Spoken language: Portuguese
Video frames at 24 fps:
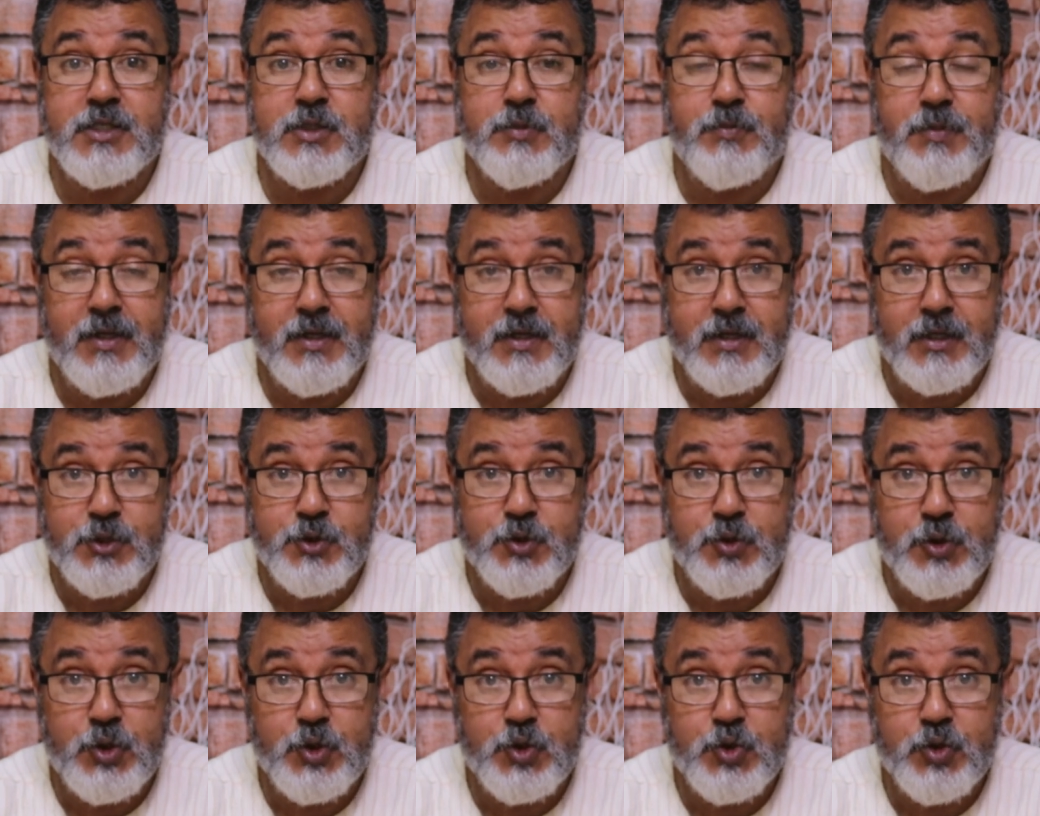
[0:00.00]

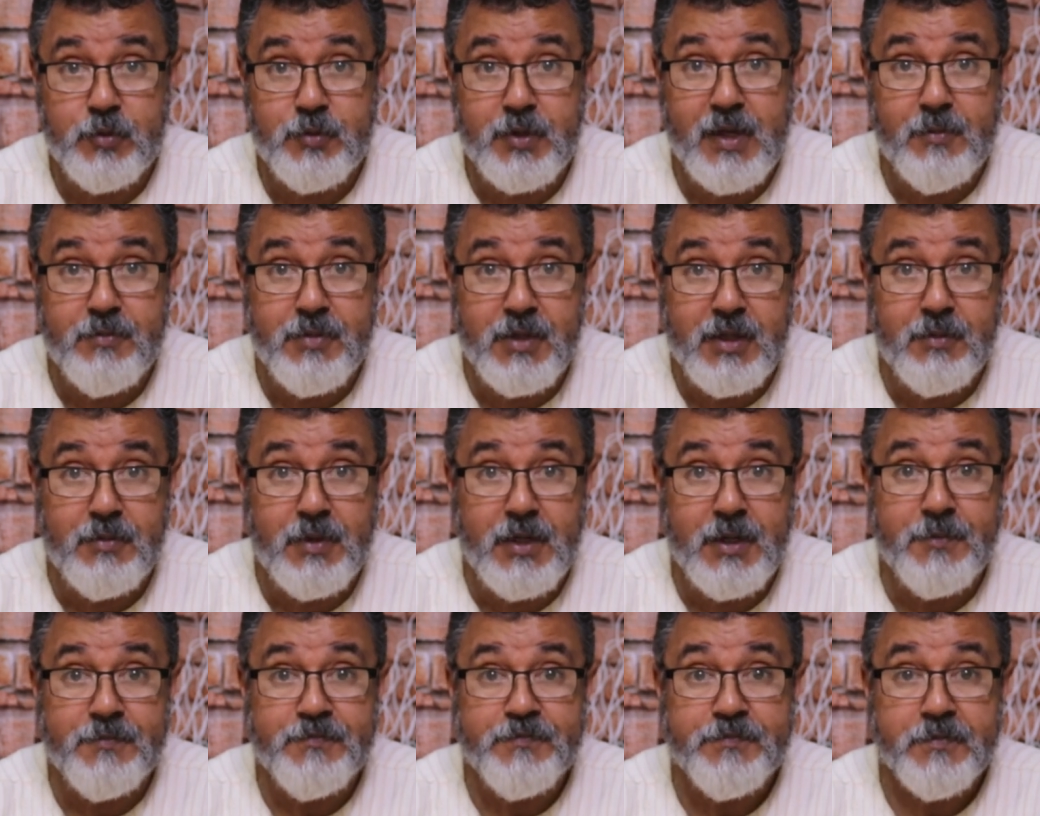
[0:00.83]
explicações sobre a
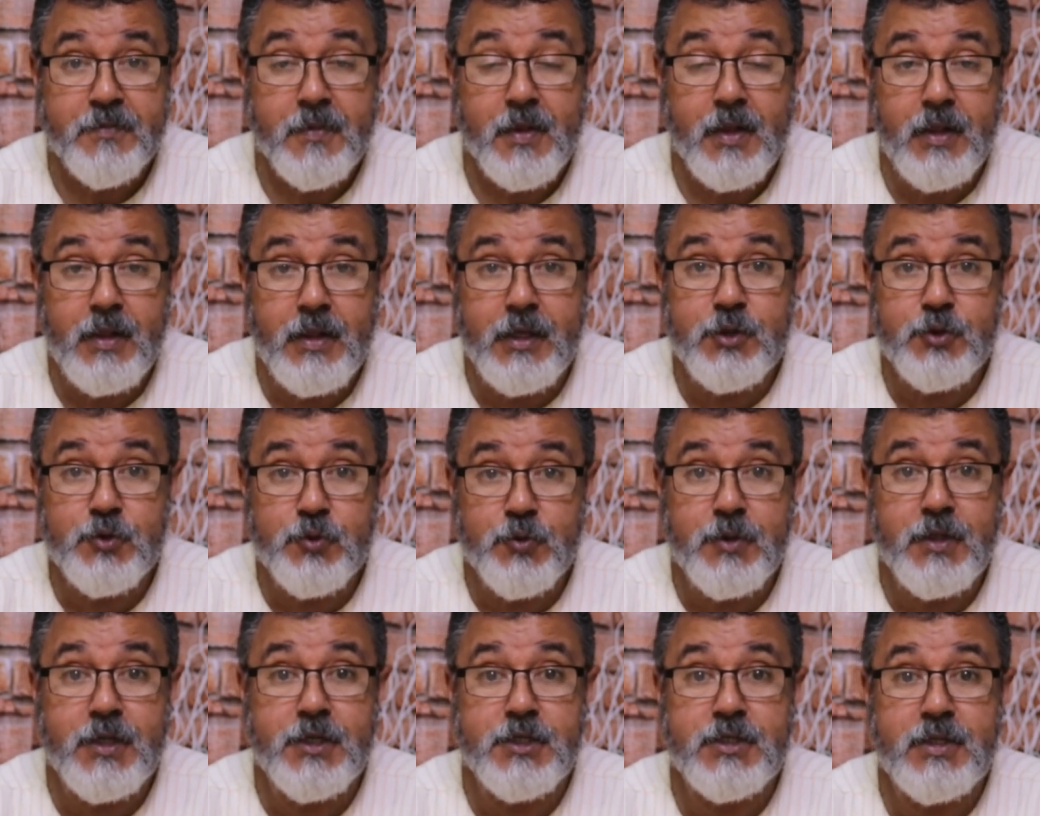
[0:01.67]
Bíblia,
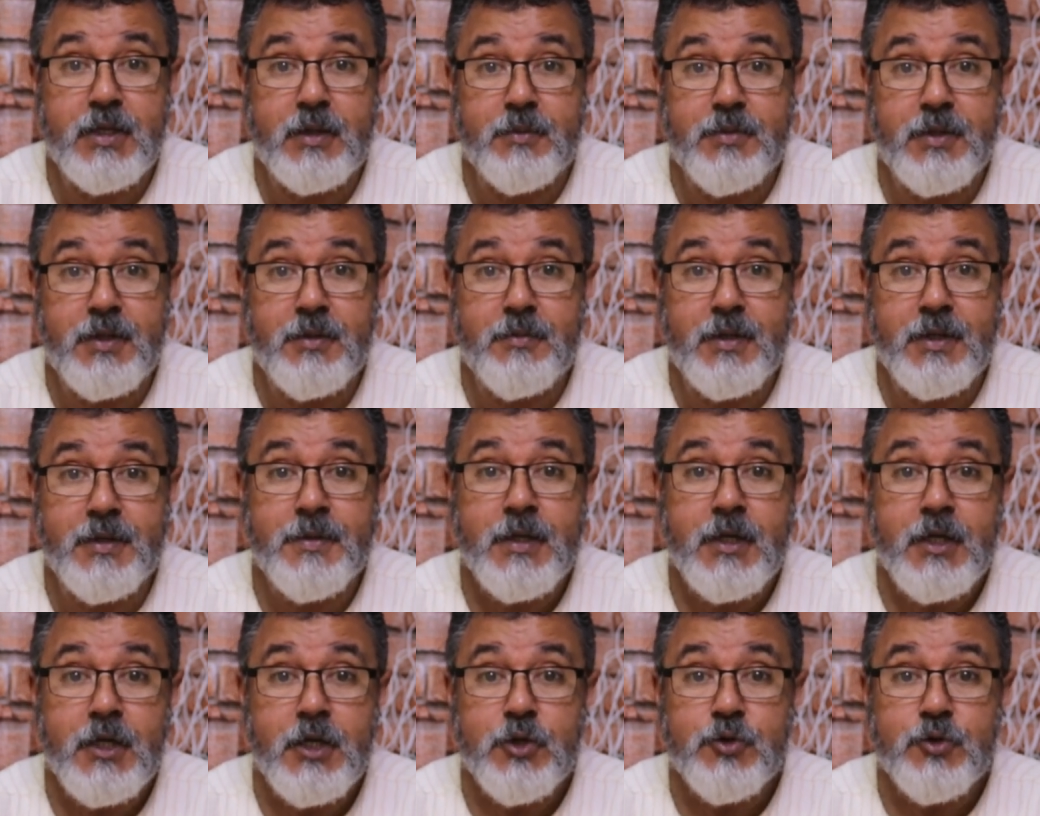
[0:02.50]
leituras da Bíblia,